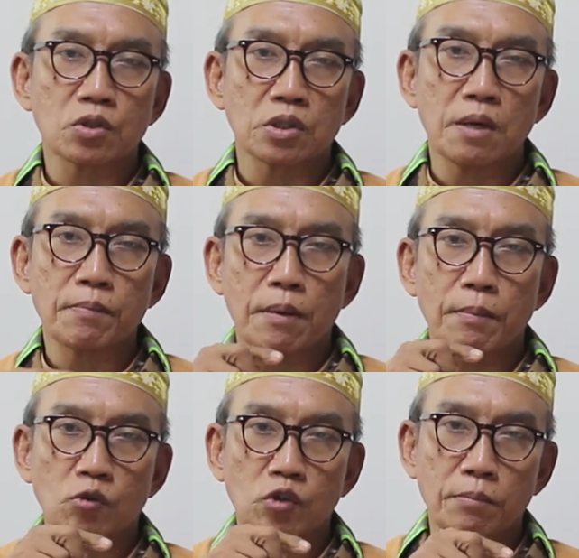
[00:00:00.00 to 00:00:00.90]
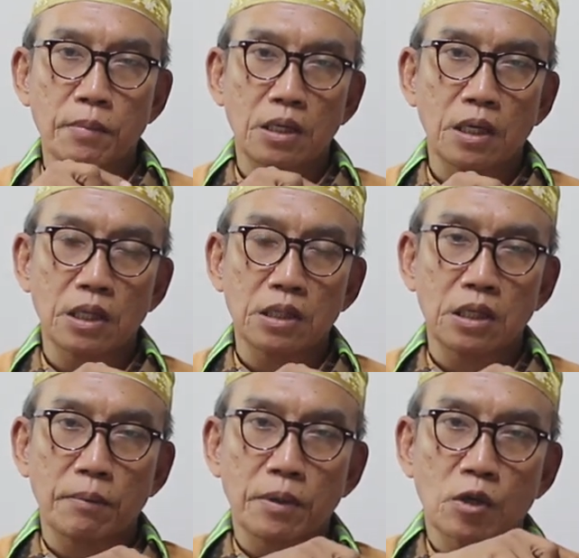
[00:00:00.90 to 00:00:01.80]
siyam kama kutiba alal
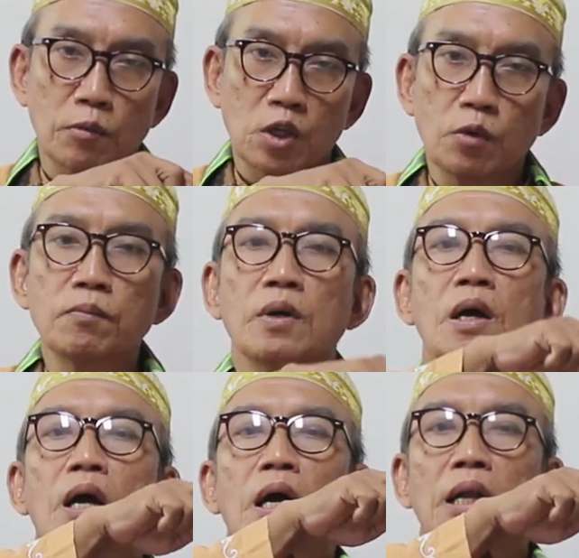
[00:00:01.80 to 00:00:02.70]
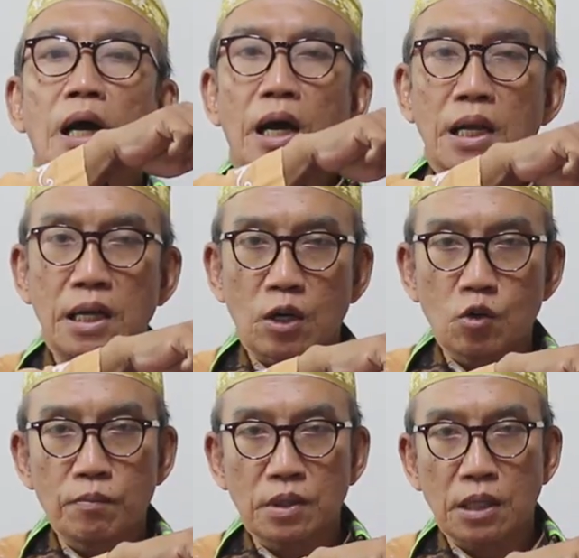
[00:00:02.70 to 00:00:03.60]
ladzina minkum
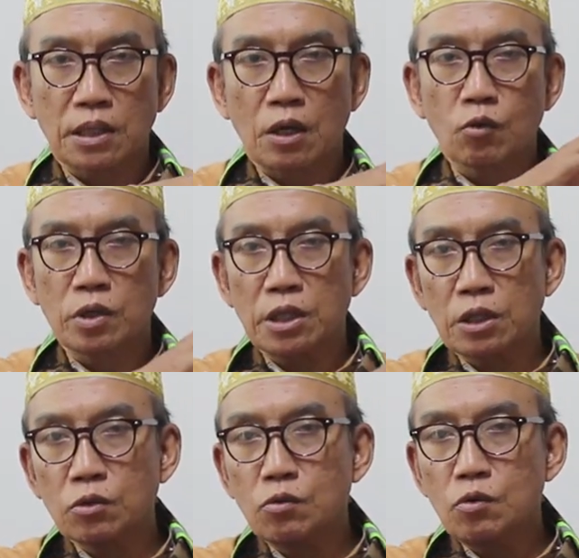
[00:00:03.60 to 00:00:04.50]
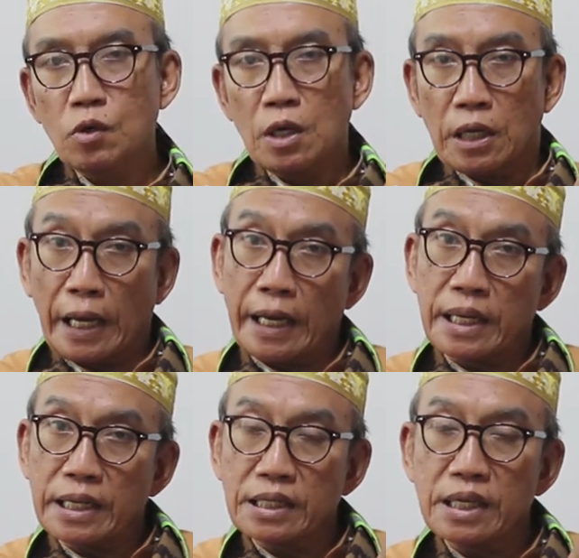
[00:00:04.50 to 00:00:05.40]
la'allakum tattaqun itu
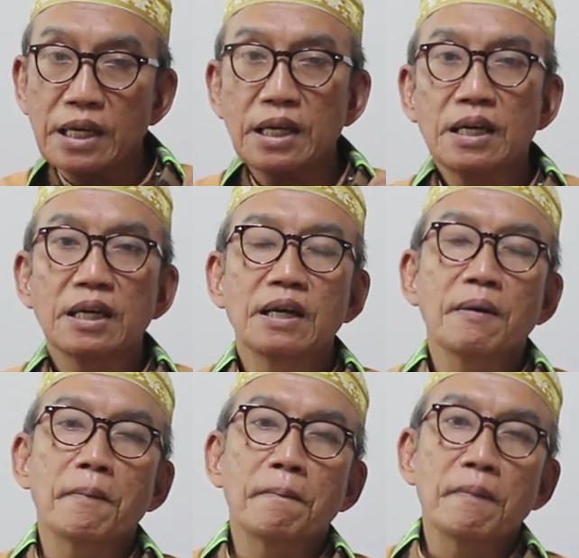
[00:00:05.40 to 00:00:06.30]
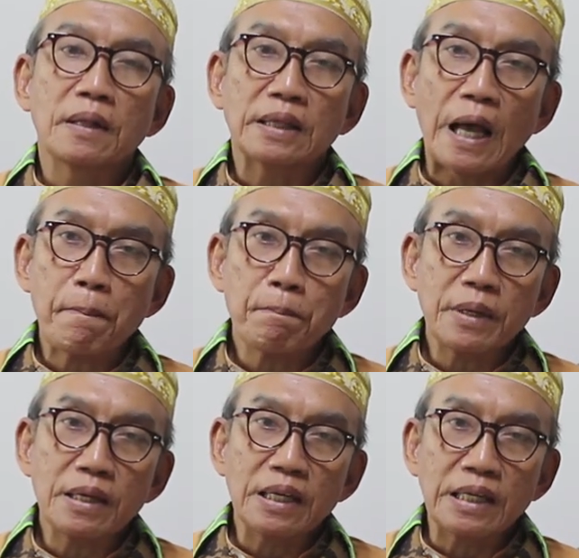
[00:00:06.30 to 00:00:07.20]
endingnya
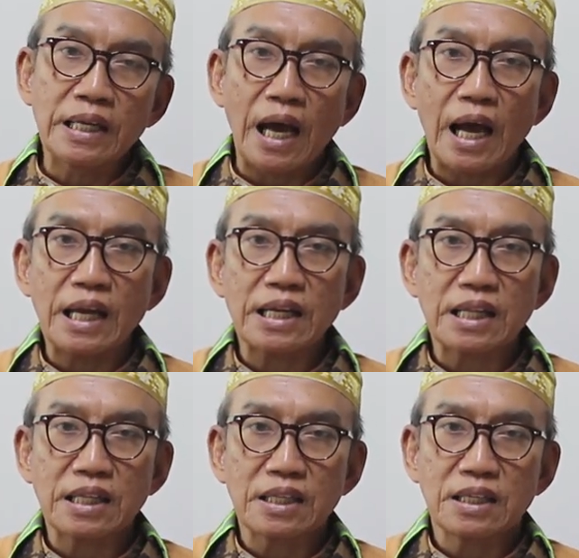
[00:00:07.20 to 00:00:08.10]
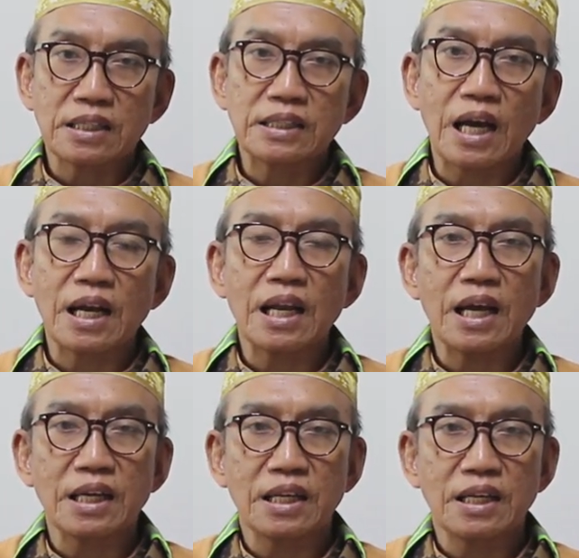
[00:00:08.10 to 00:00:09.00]
tapi di ayat yang
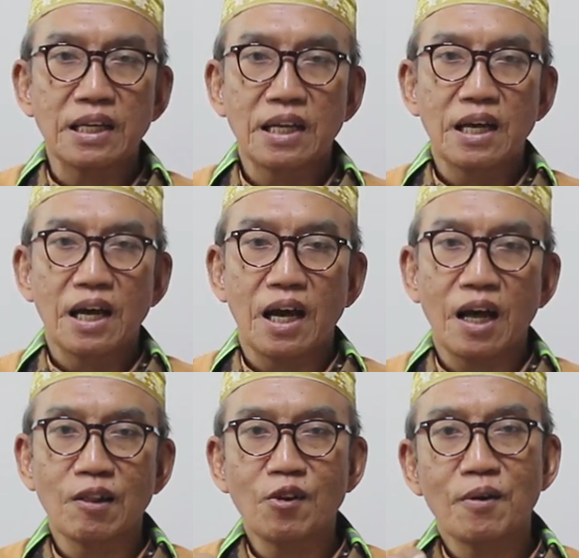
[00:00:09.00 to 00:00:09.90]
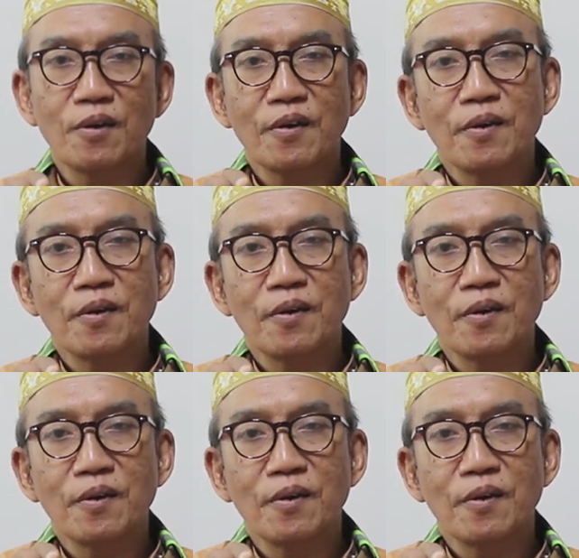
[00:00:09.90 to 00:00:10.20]
lain Allah